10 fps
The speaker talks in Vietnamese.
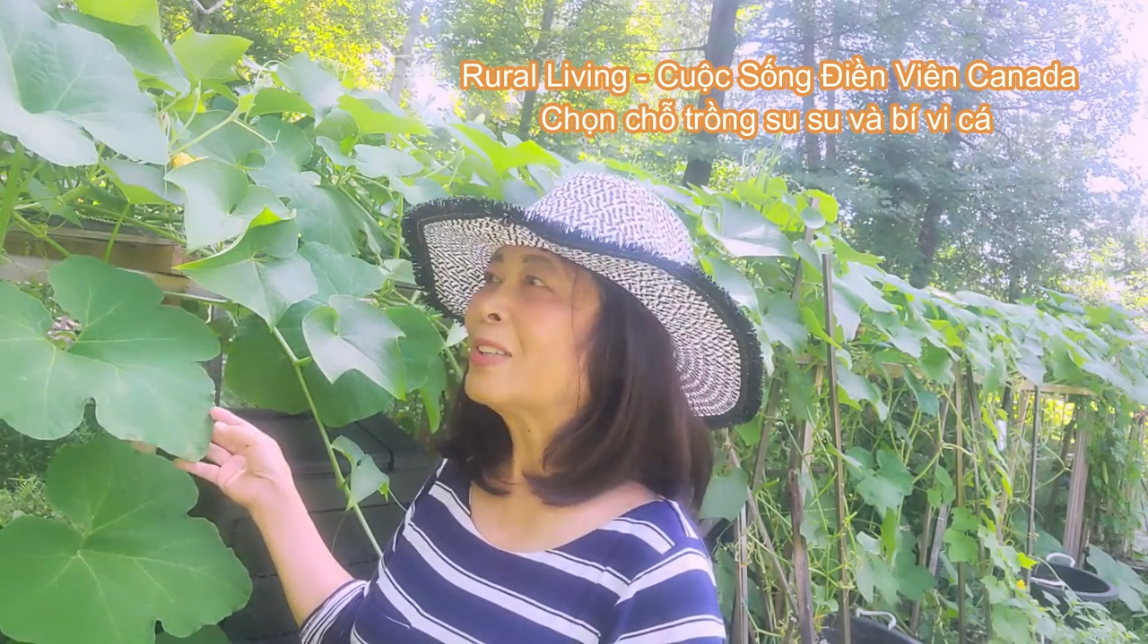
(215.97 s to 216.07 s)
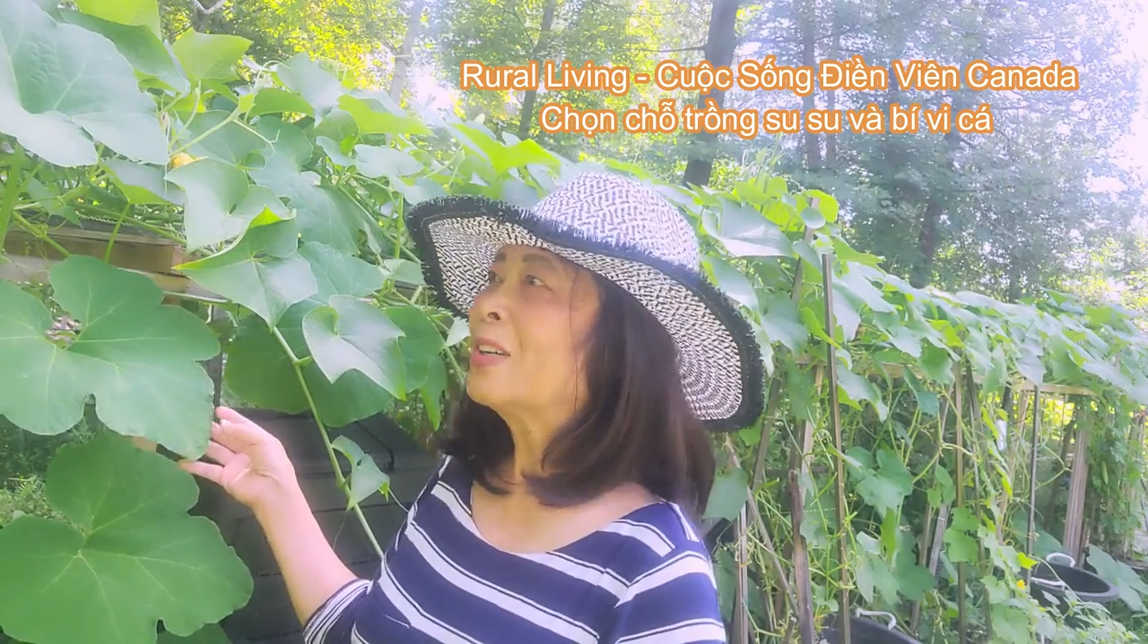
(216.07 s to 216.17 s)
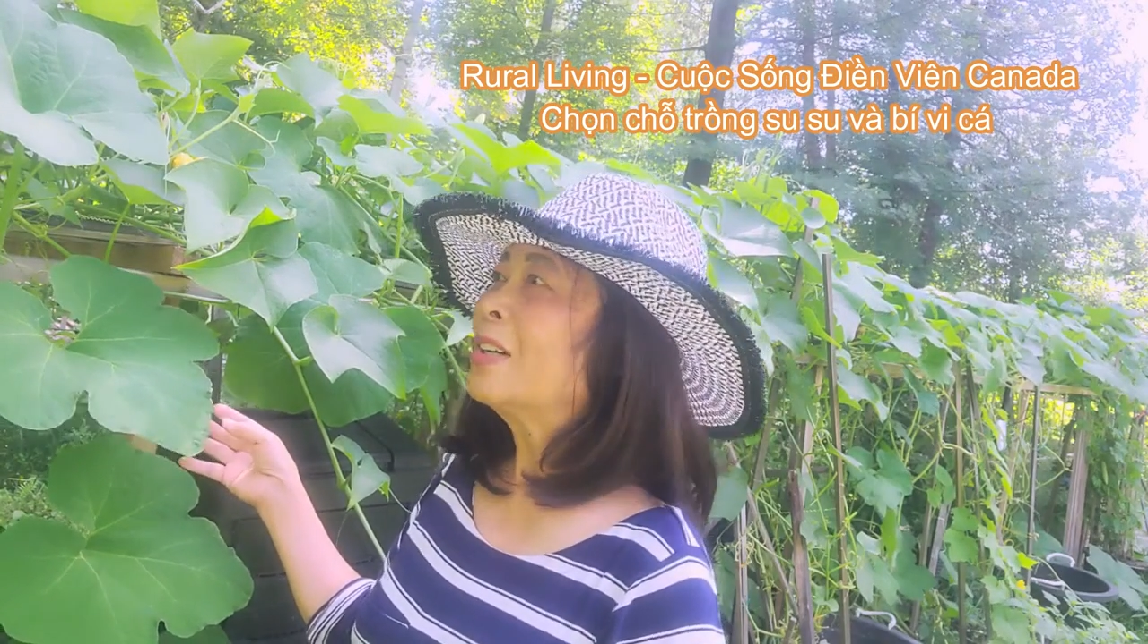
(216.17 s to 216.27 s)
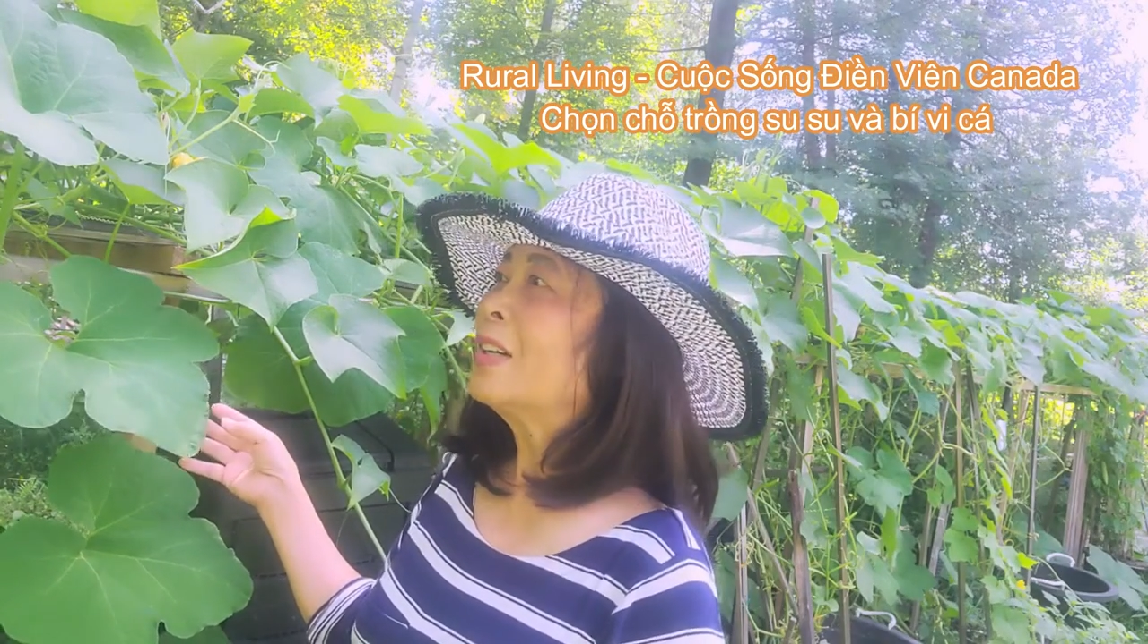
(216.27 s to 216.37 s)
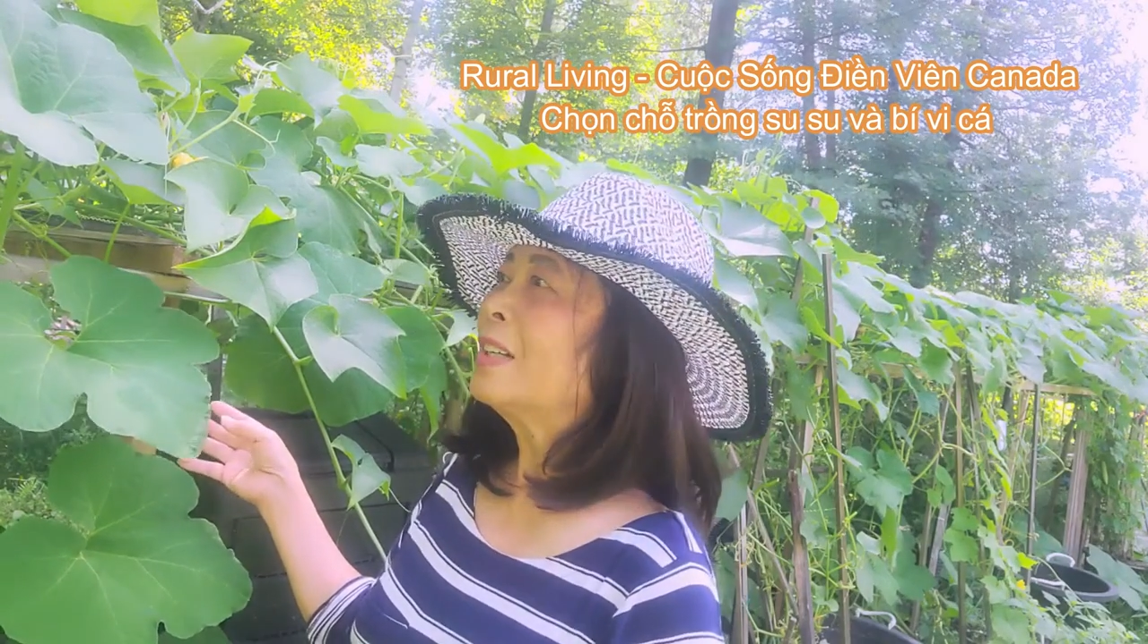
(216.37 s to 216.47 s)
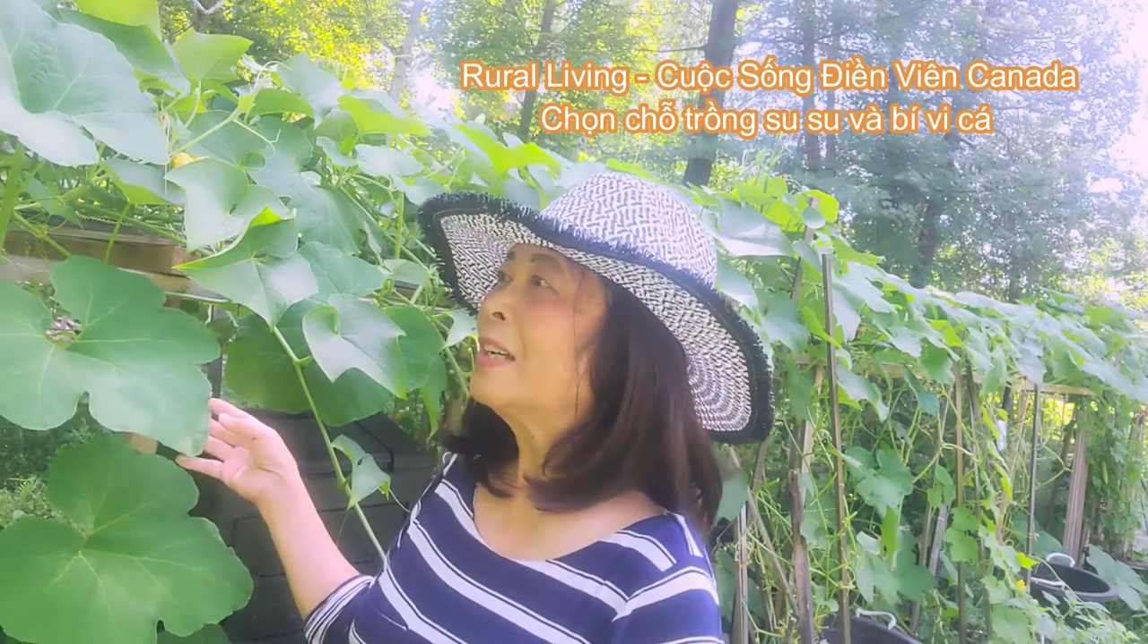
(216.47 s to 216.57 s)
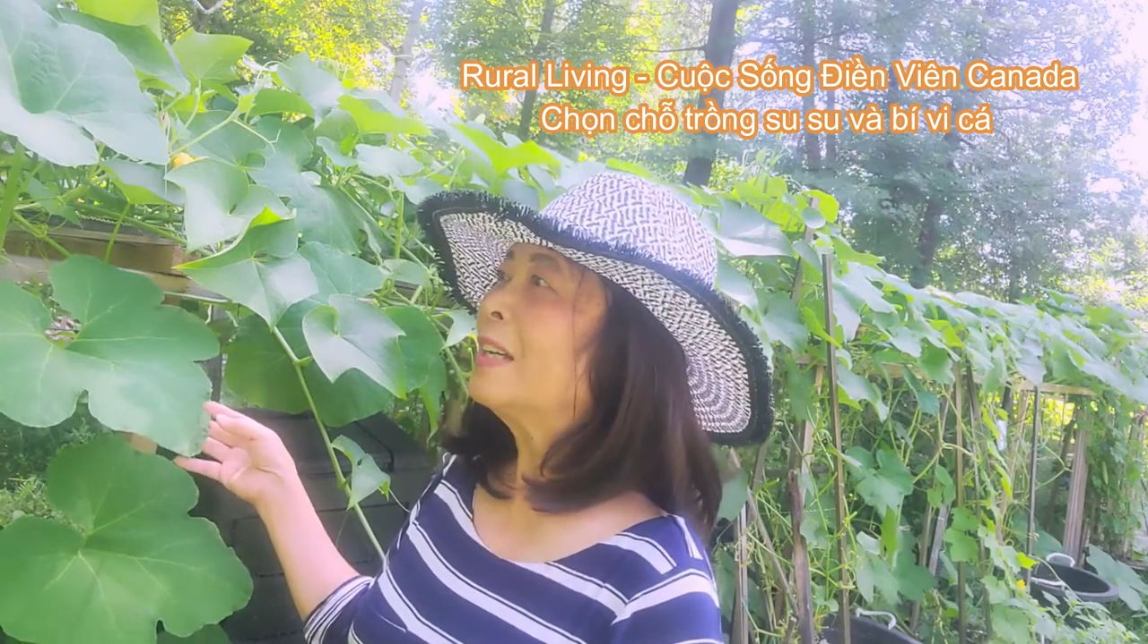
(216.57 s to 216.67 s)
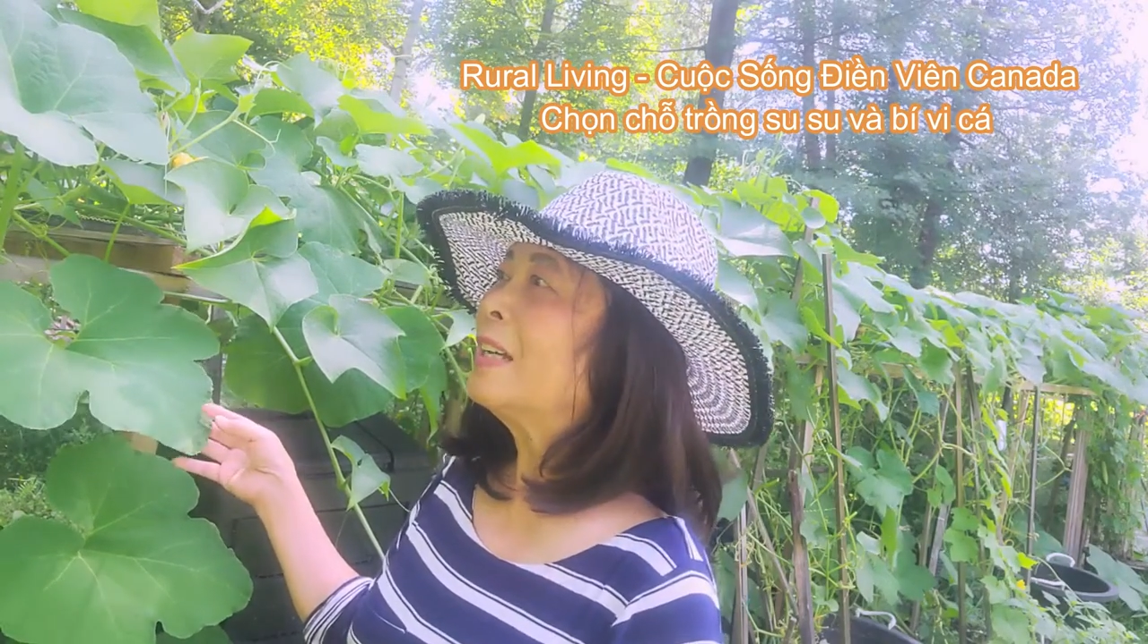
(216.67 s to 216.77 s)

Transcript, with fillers: cho nên